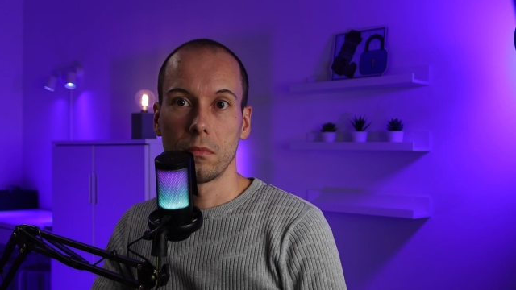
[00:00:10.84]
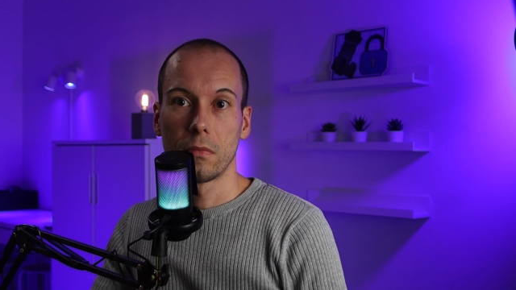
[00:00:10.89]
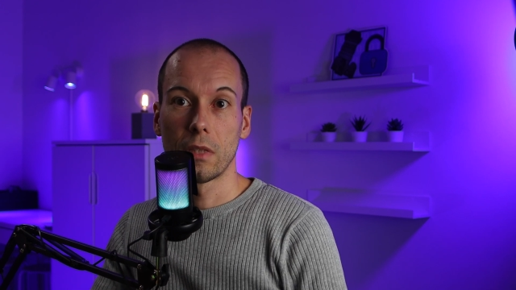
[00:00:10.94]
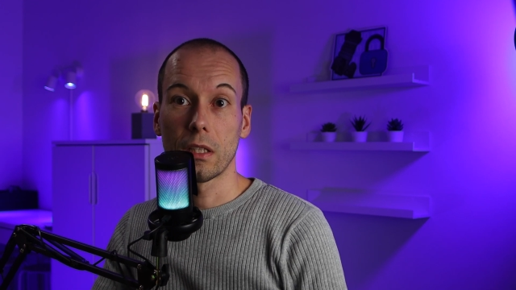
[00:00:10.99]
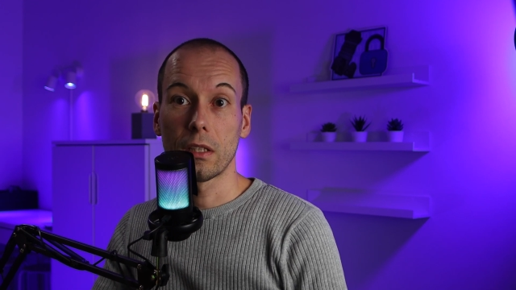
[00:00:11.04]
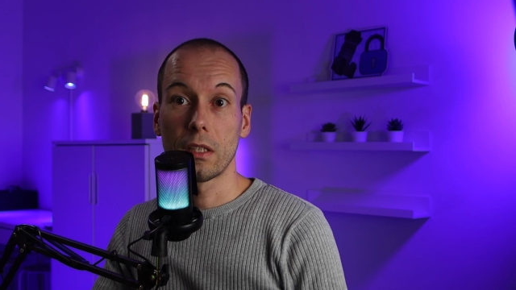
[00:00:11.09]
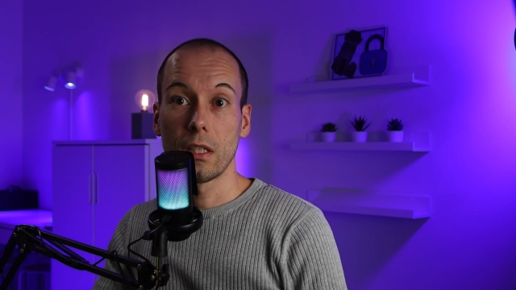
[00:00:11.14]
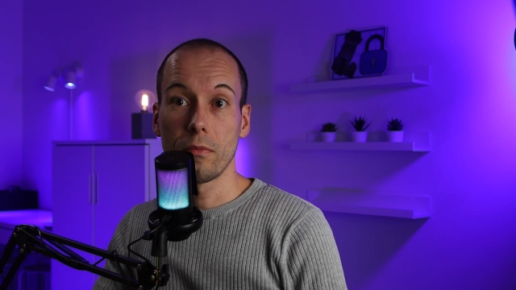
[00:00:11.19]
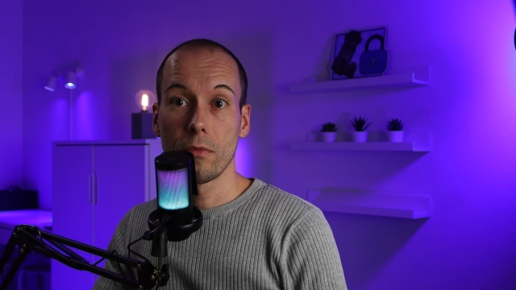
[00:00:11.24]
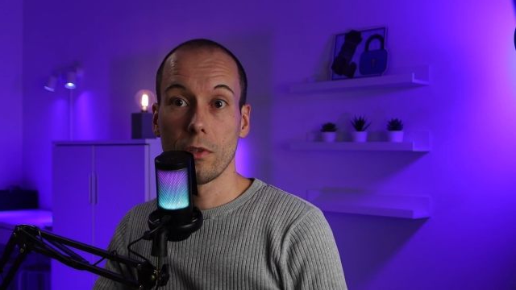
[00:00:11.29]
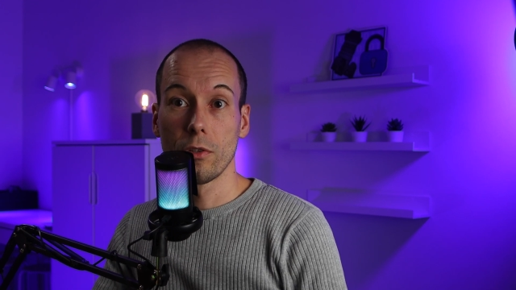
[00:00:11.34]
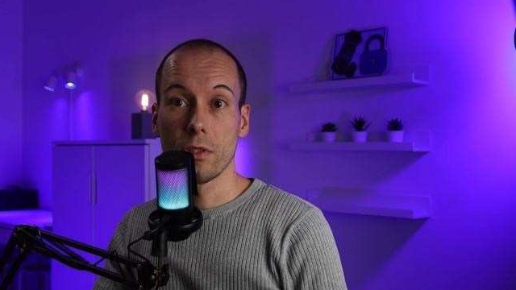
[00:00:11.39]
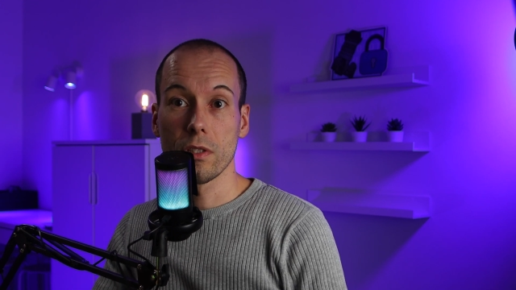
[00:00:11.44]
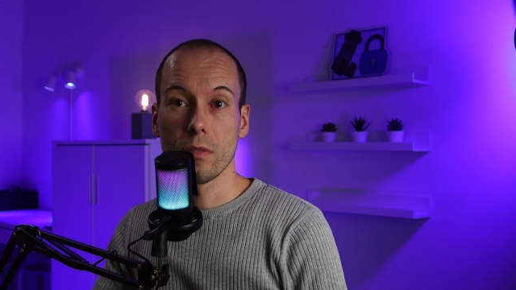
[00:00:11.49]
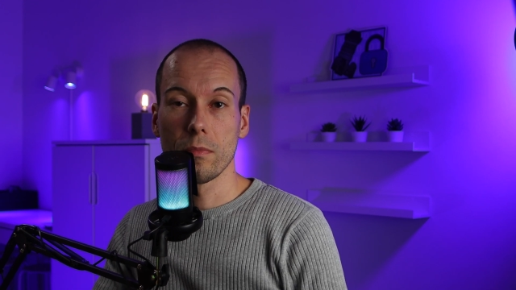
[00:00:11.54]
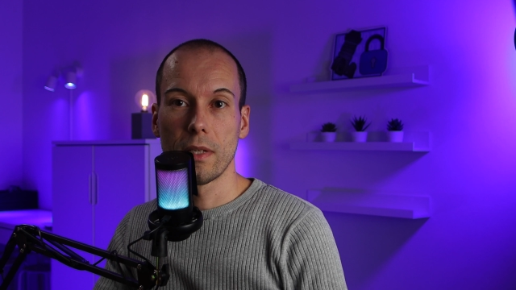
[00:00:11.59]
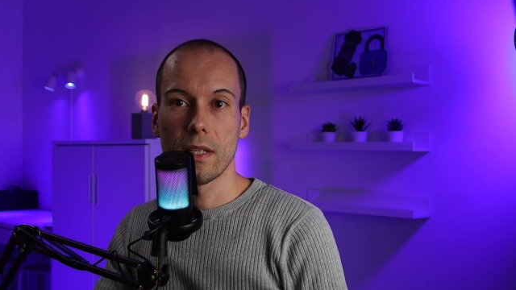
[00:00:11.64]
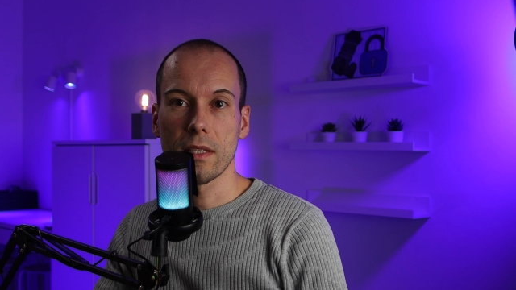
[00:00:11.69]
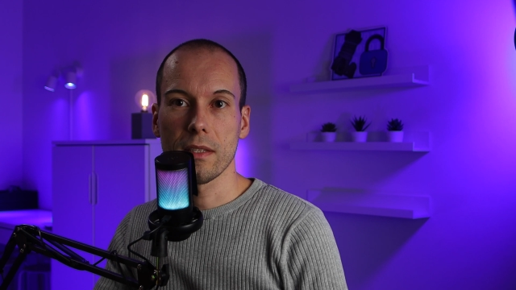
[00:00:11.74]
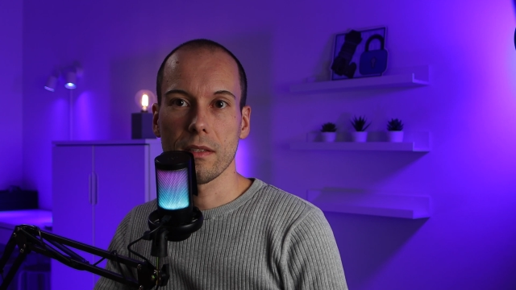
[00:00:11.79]
Nachdem wir uns
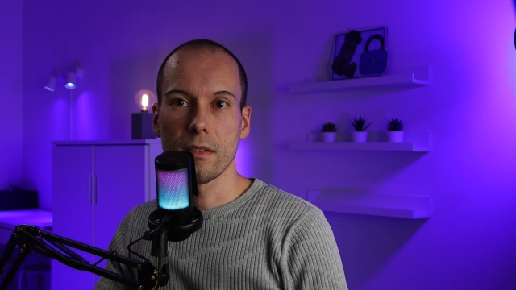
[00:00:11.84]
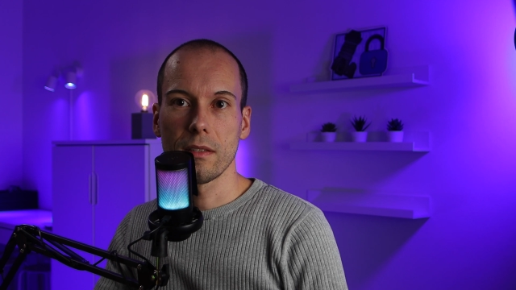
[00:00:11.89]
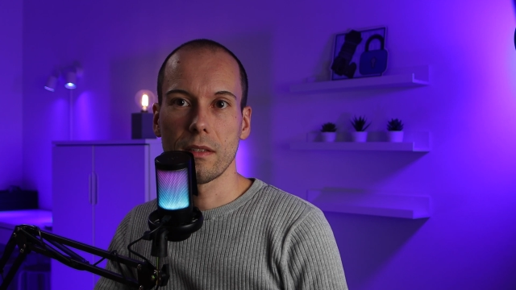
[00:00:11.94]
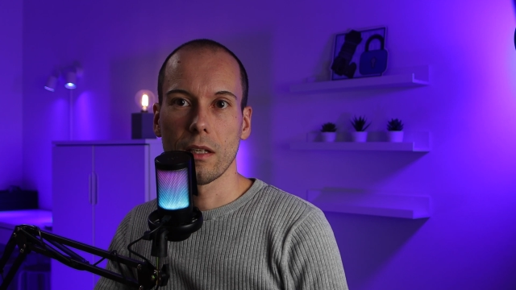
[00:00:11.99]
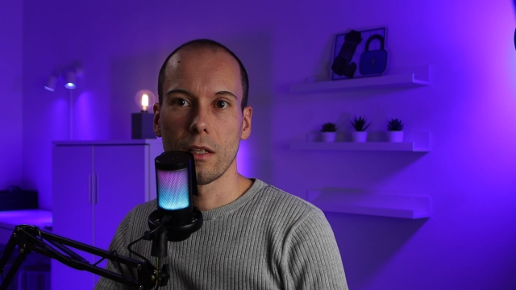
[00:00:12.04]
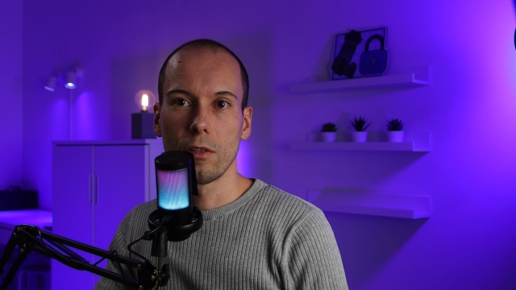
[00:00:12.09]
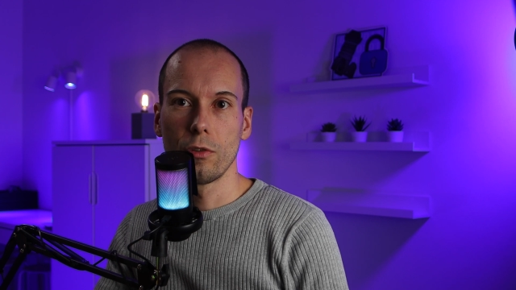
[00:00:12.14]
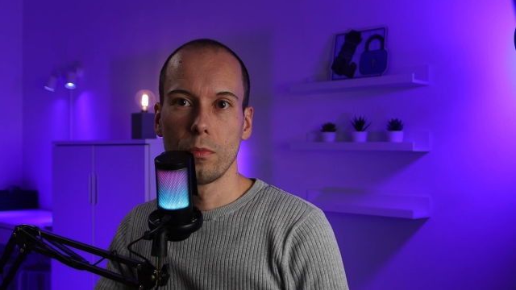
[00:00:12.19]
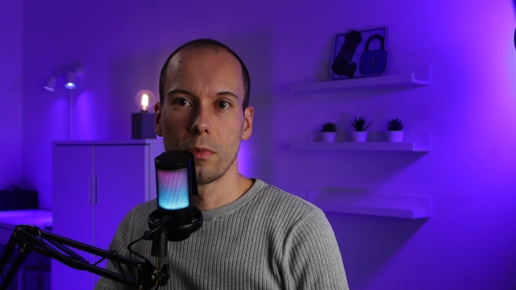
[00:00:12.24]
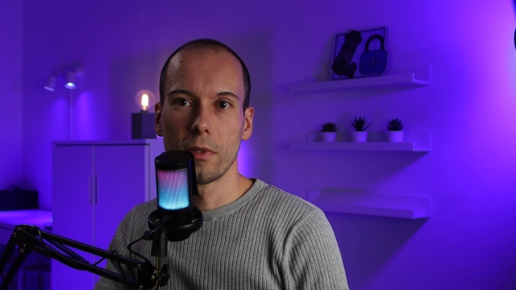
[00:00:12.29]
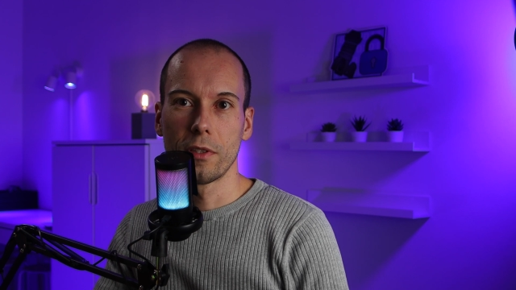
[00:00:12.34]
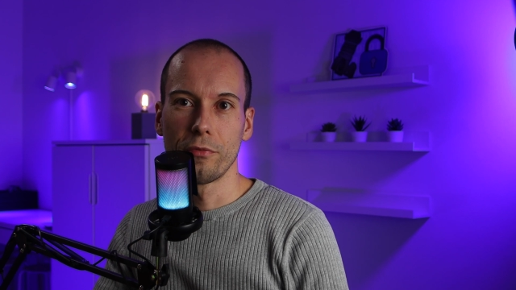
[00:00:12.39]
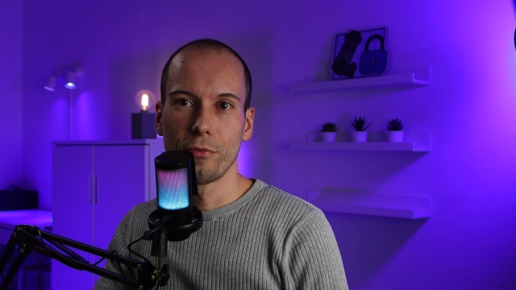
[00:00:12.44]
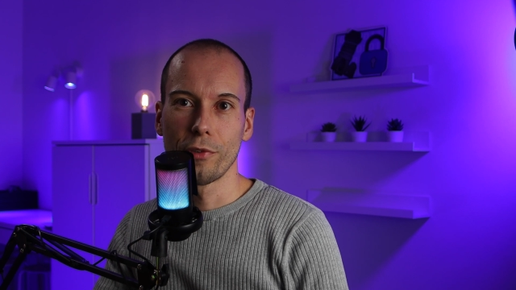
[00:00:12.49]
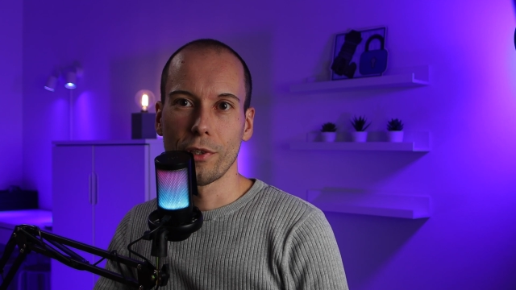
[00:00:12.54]
im letzten Teil über den